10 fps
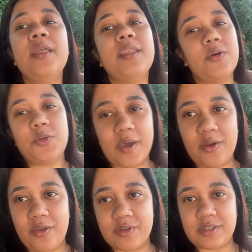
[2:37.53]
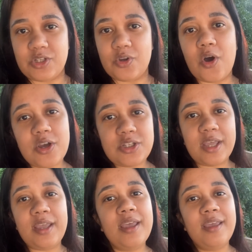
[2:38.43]
Então, espero que vocês
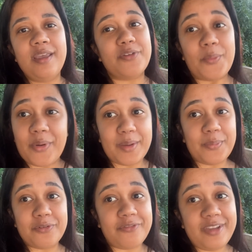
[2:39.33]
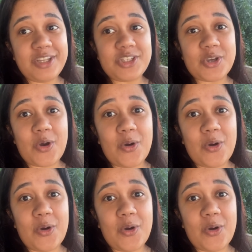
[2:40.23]
gostem e vamos pro vídeo!